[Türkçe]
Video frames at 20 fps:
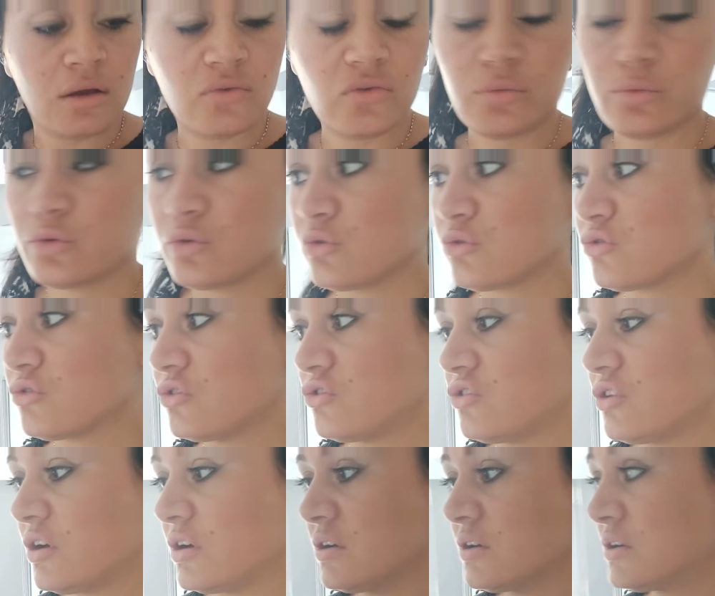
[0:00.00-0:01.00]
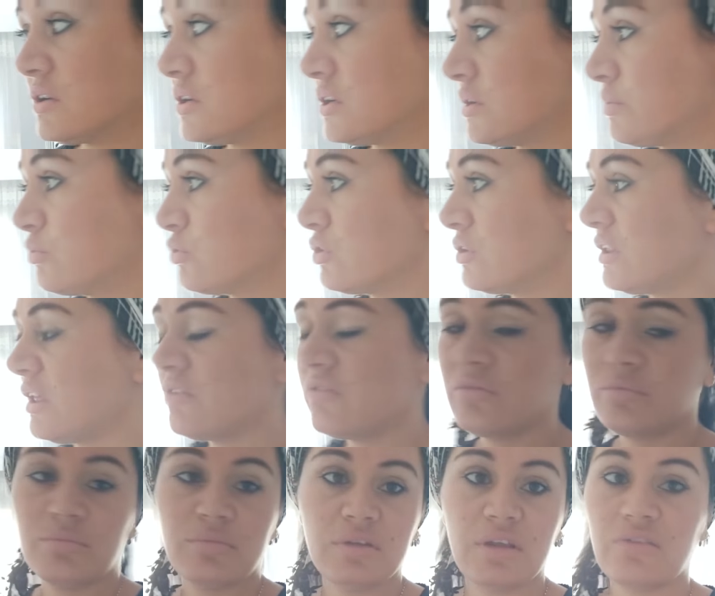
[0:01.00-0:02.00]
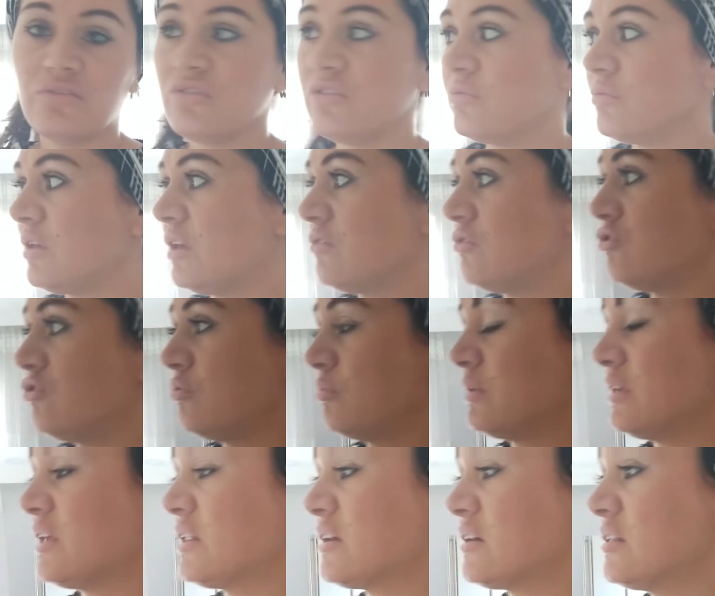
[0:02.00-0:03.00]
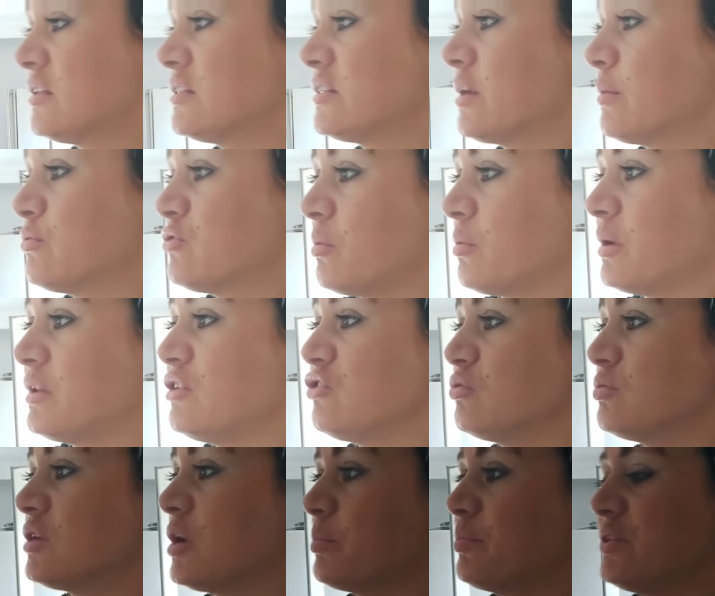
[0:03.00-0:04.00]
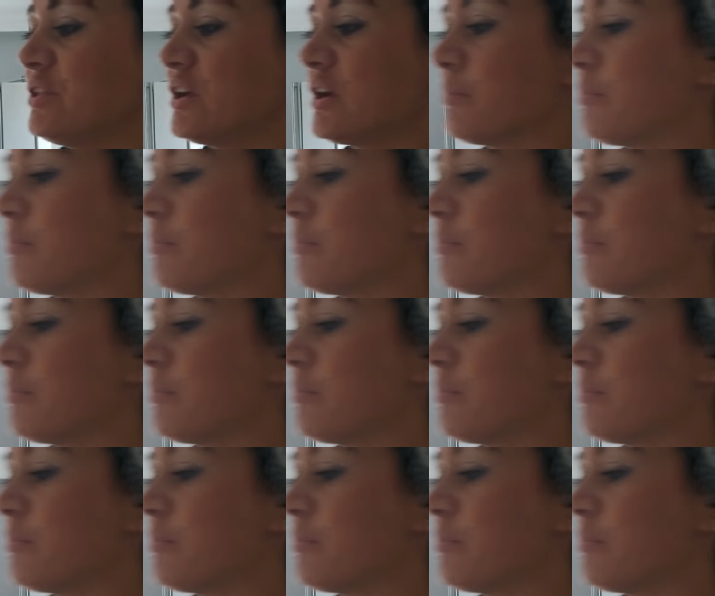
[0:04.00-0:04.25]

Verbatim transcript: Hava bugün sıcak. Bugün evim ev, ev işimin geri kalanını yapacağım. Anneciğim kapıyı